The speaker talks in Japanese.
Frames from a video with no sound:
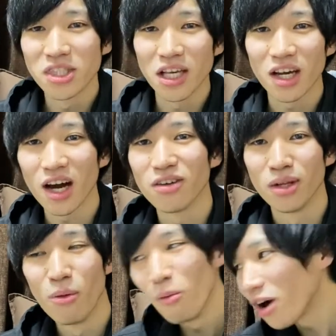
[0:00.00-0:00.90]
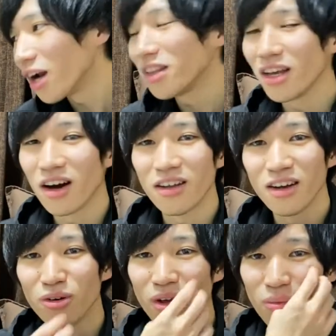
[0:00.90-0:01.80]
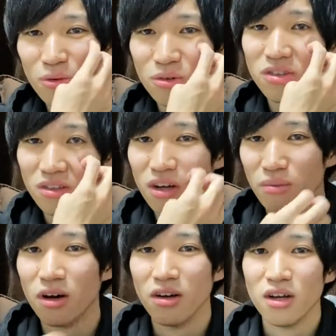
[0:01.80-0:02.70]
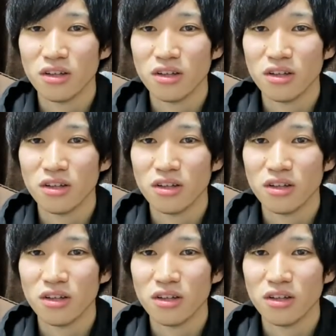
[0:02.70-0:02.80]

つけたがるの桃から一旦離れるとは思うんですけどなんかまあ